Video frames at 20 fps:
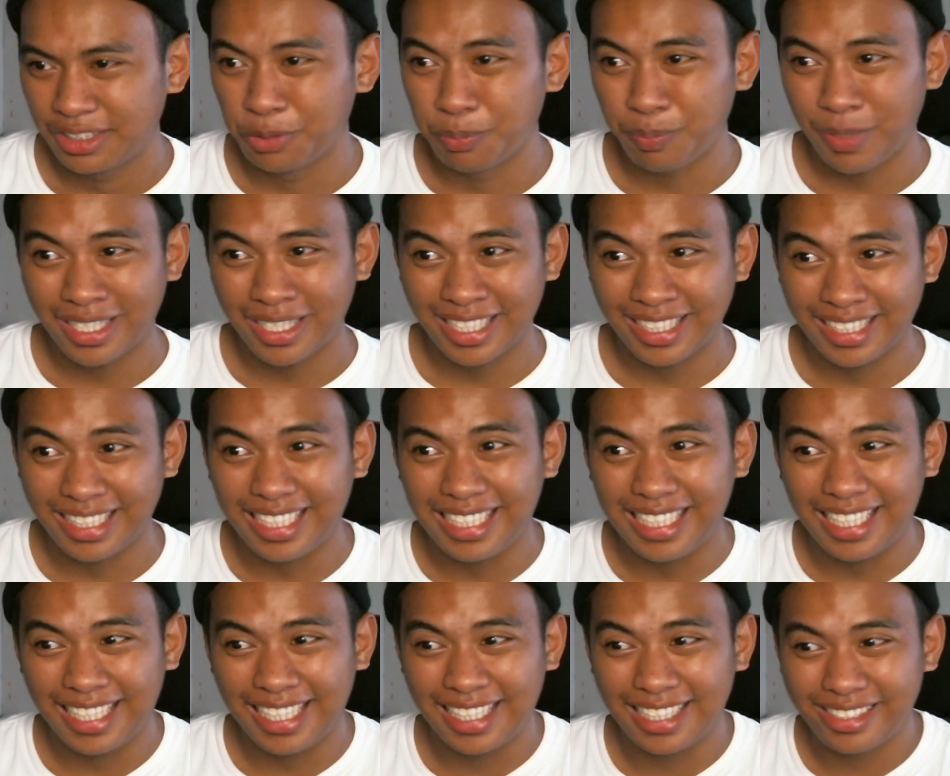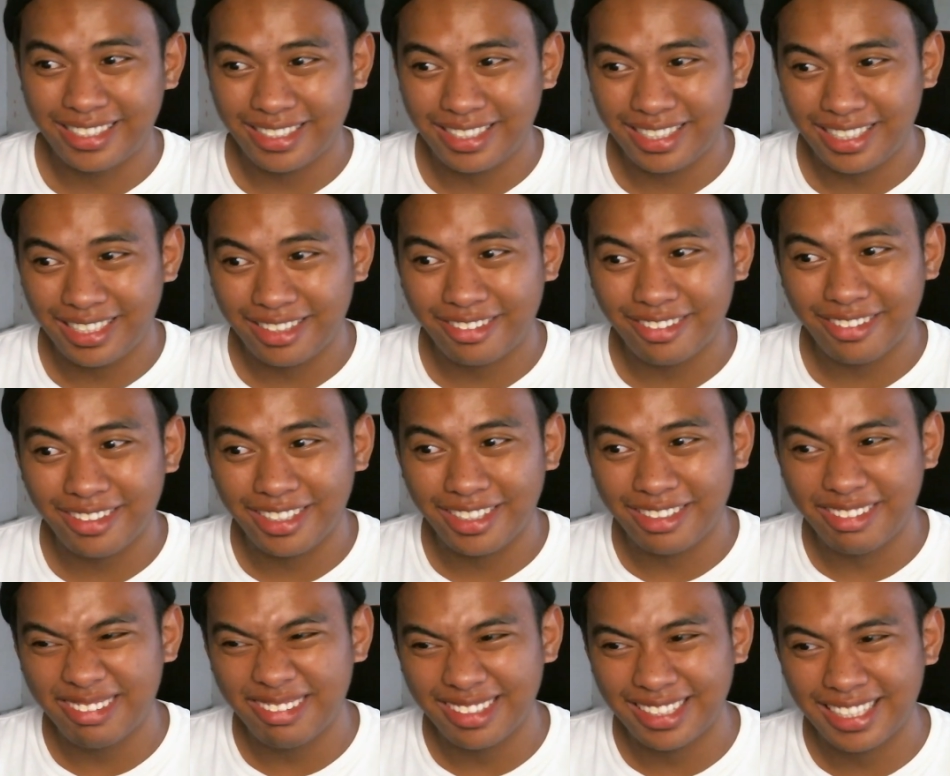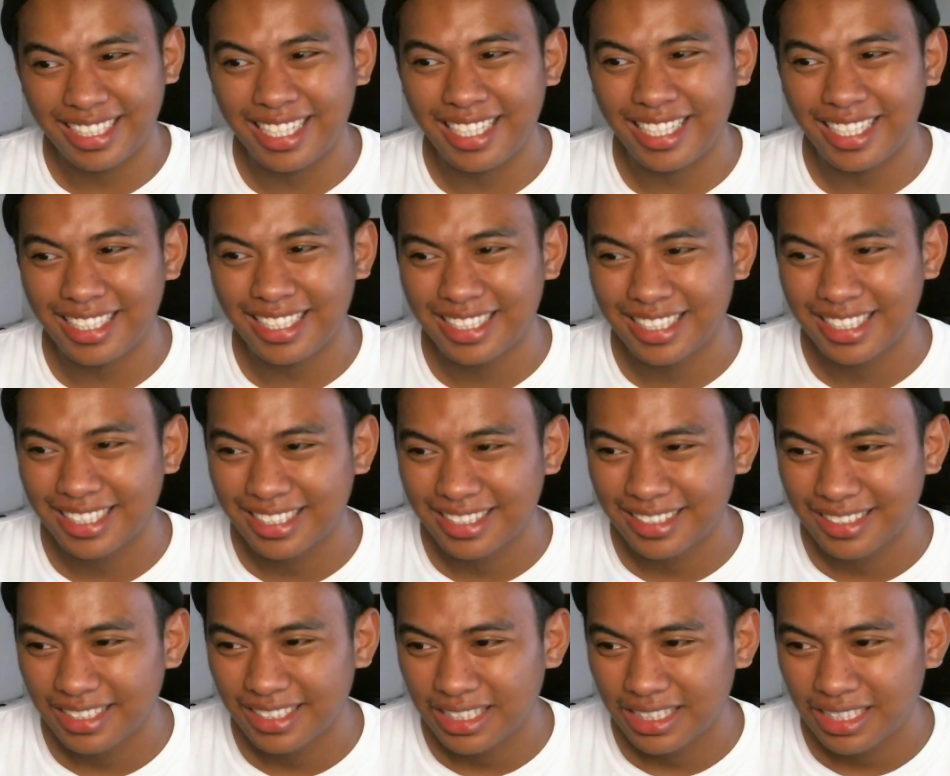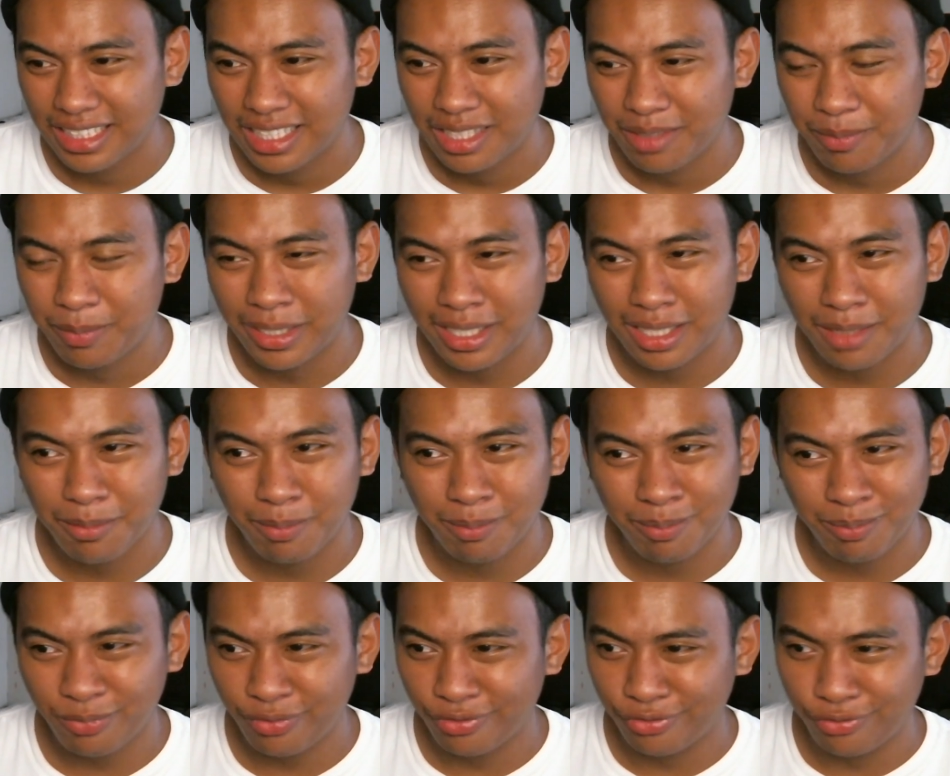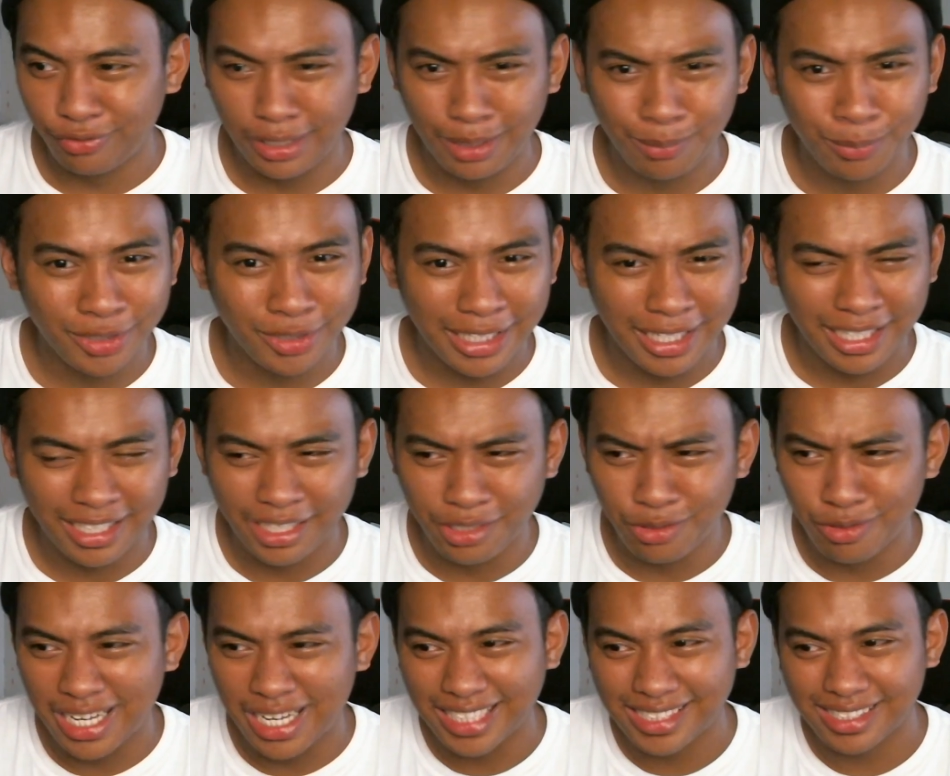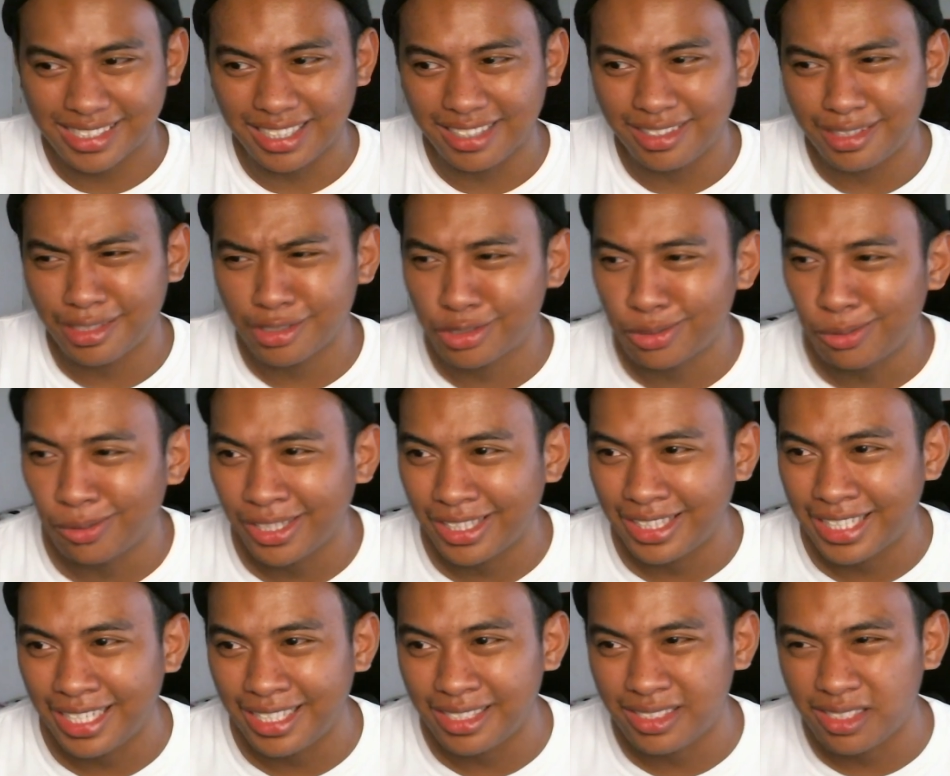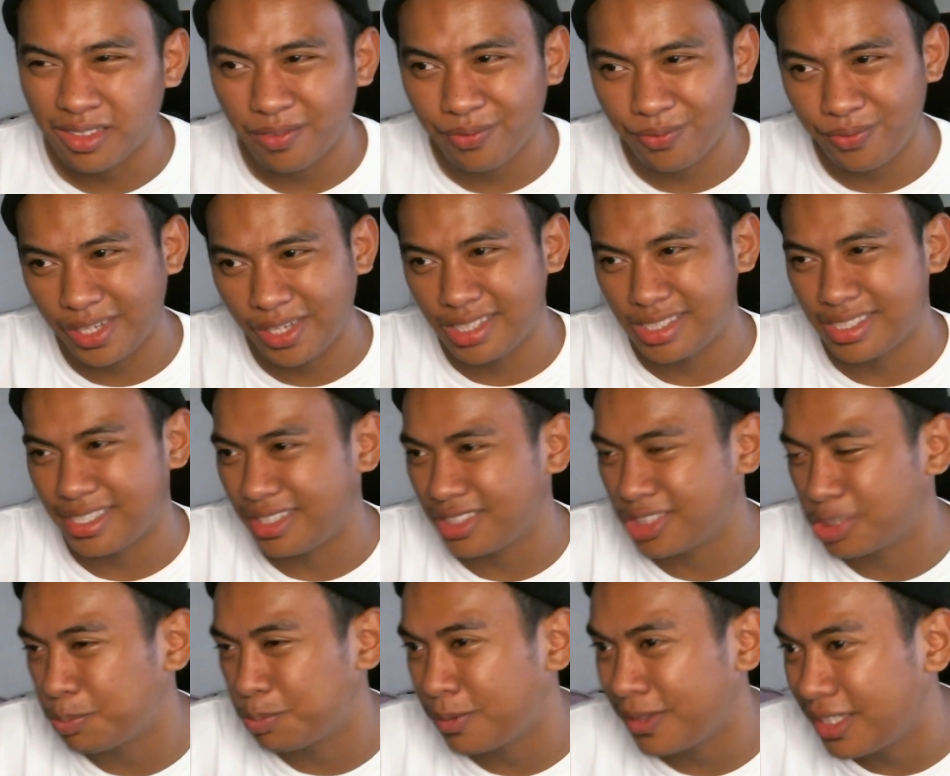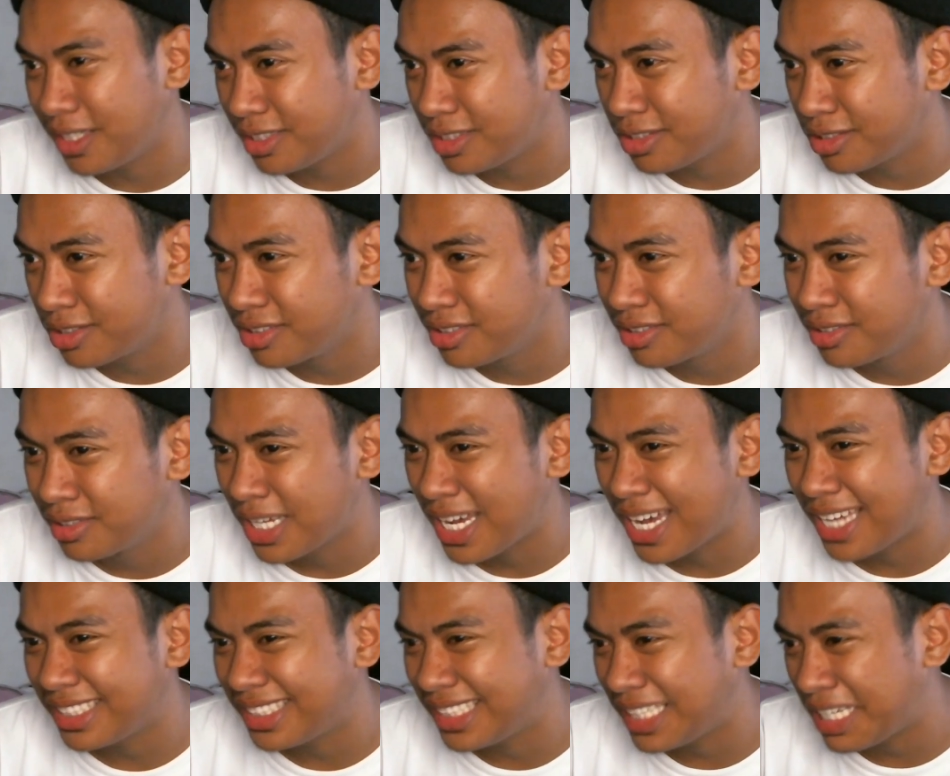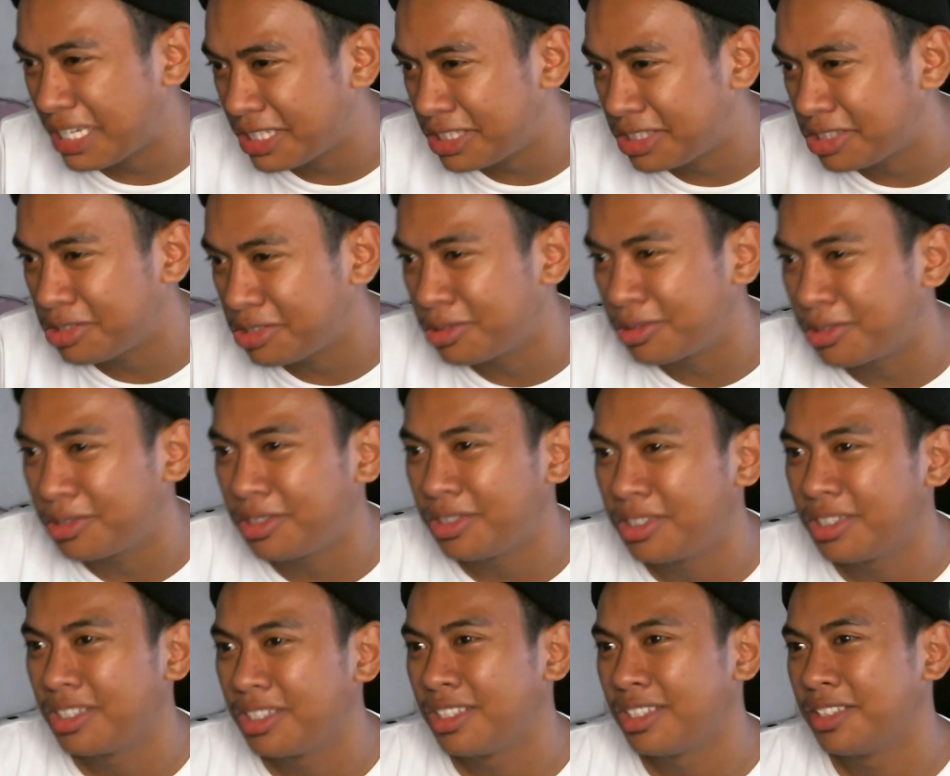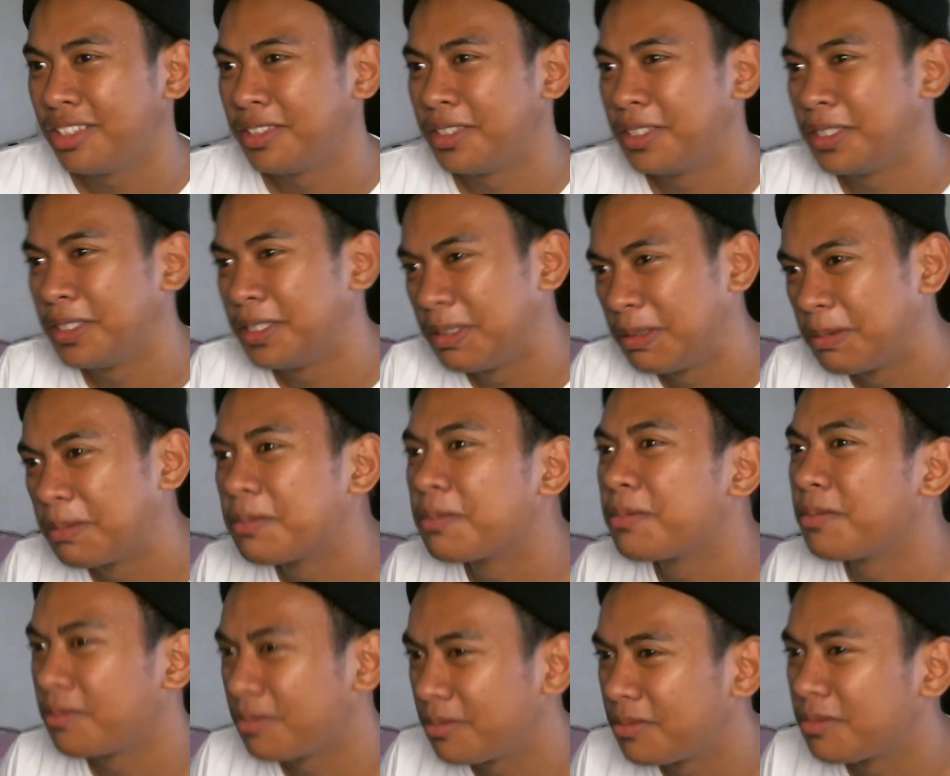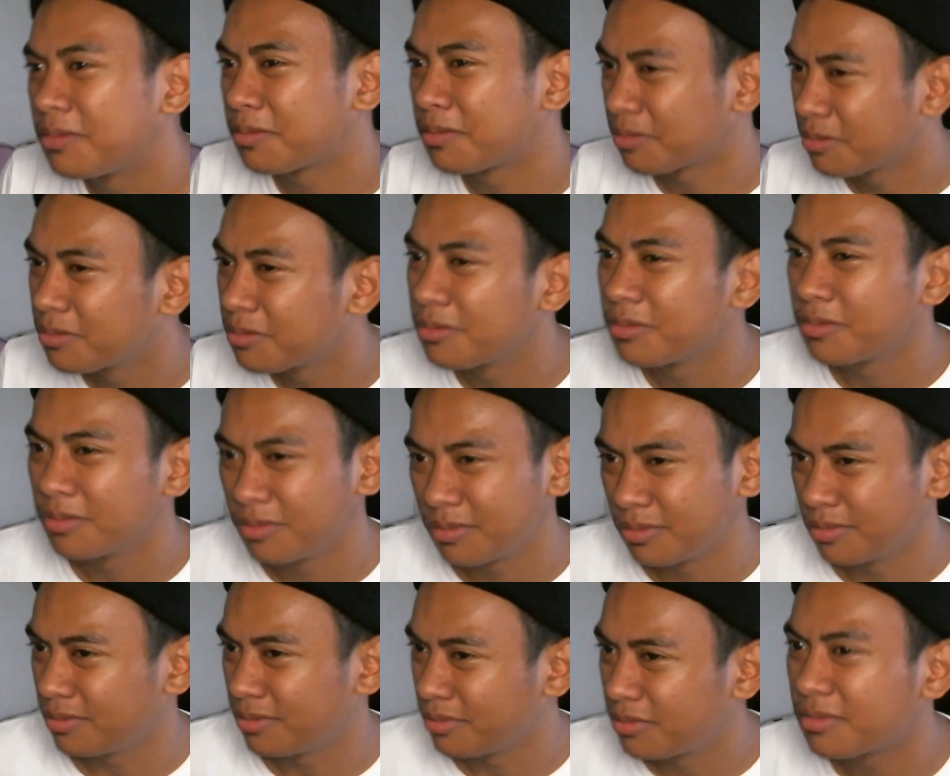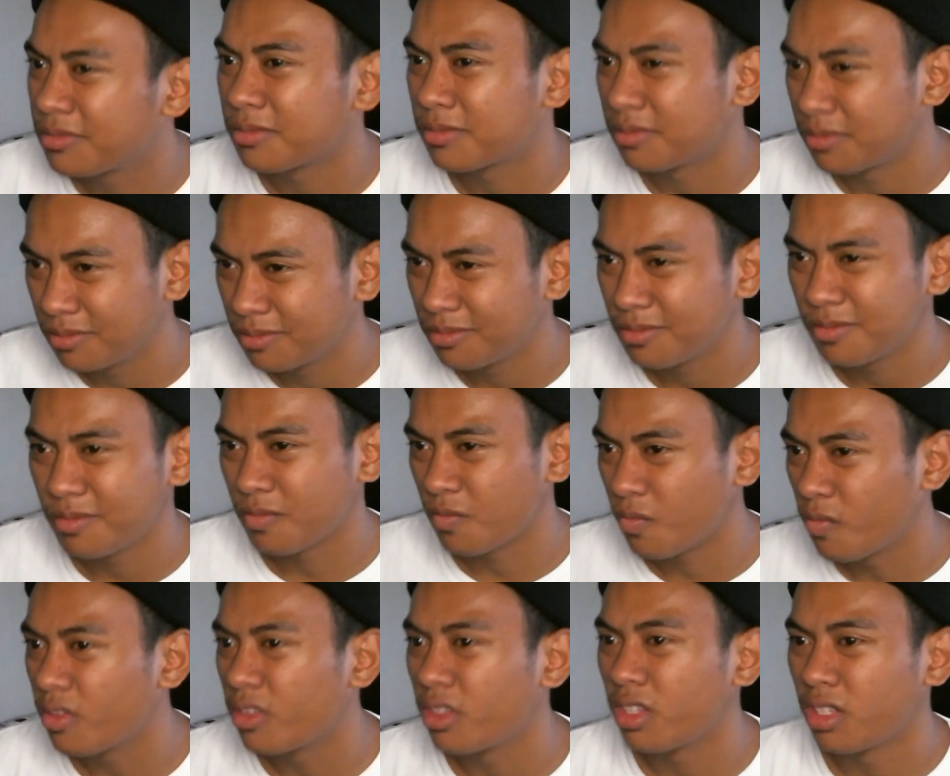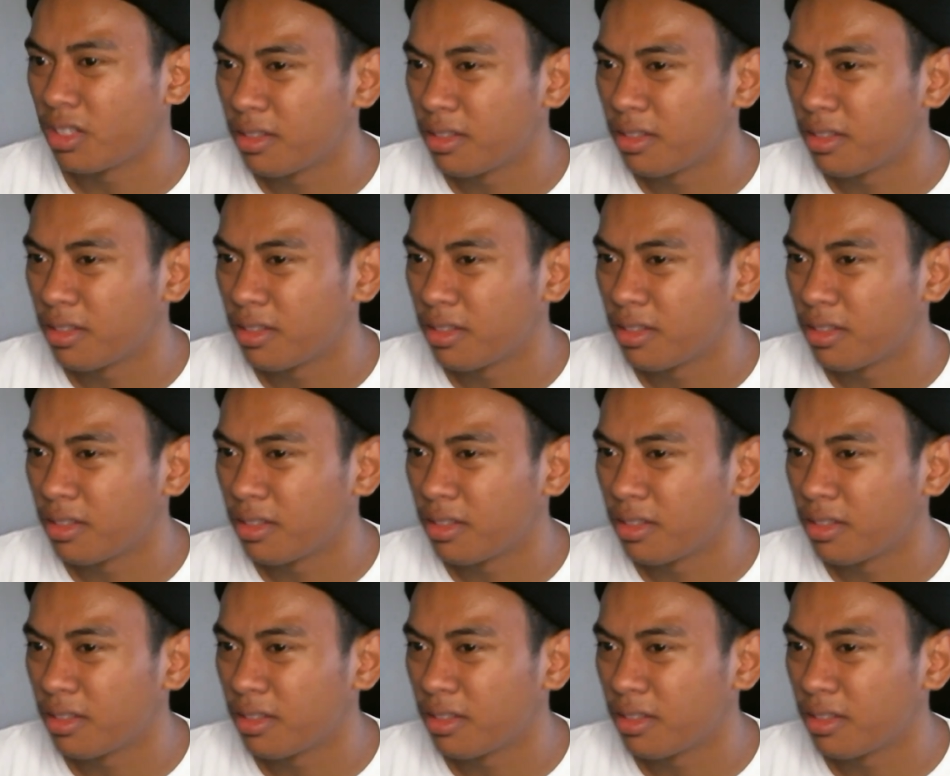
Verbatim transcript: Yung parang nanggigigil si dito eh no? Ang galing Mga hiyaw Parang feel mo talaga yung astig ng song eh Dahil sa facial expression Hand gesture Ewan ko sa kasi pag hindi ka makitaan Kasi yan di naman ang una ko